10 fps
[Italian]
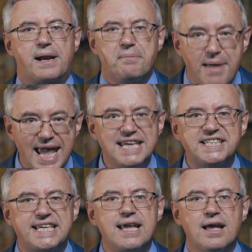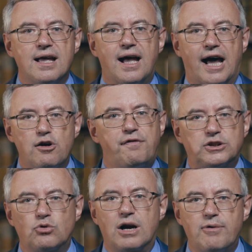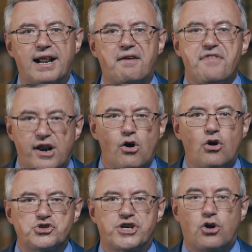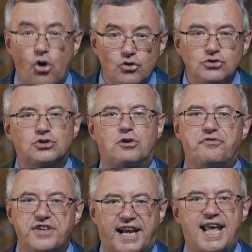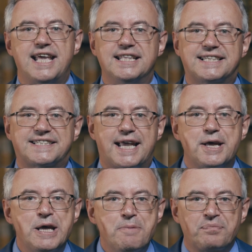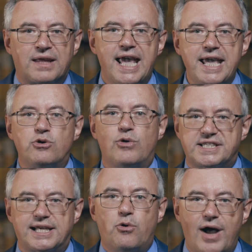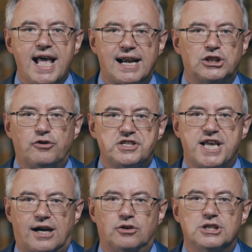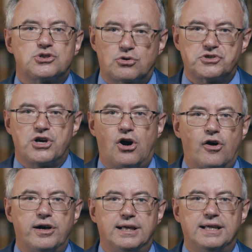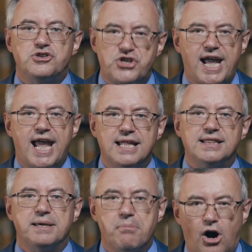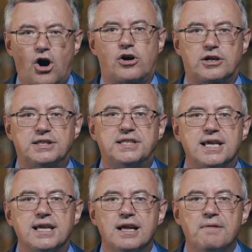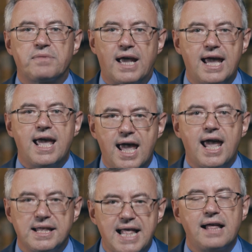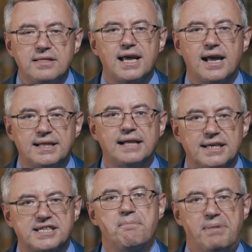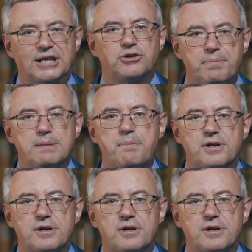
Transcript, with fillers: Per mesi hanno fatto una guerra feroce contro Firenze. E in questa guerra dove c'erano distruzioni, incendi, morti, e Dante, Dante si è impegnato in prima